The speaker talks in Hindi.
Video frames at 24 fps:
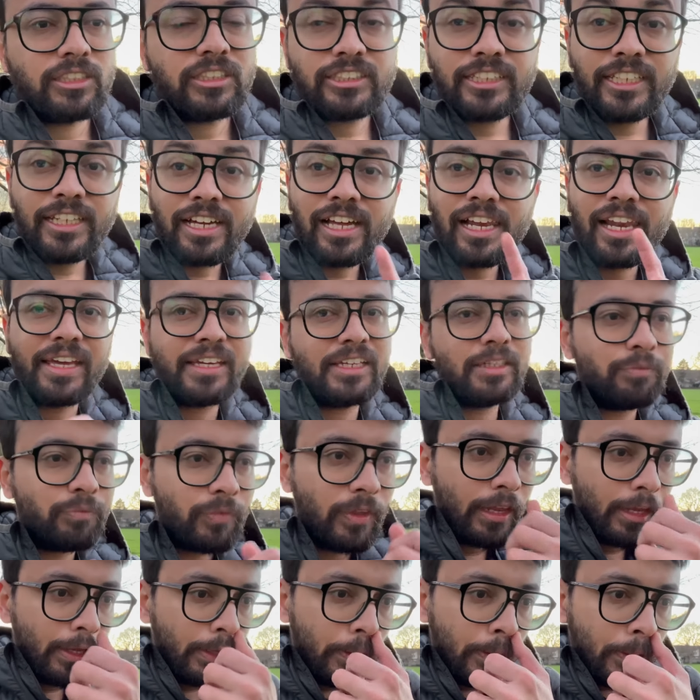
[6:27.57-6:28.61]
सिंगल आई
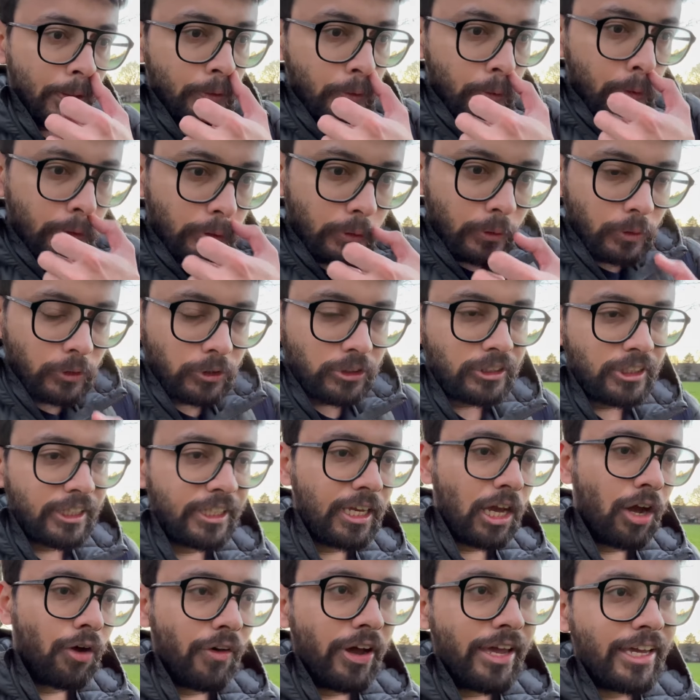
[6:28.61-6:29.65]
तो उससे
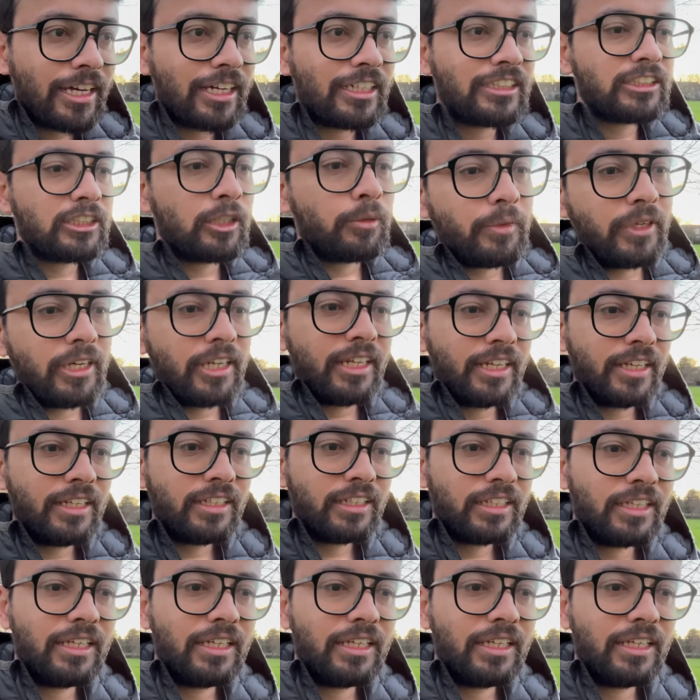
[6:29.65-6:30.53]
क्या हुआ एक कस्टमर ने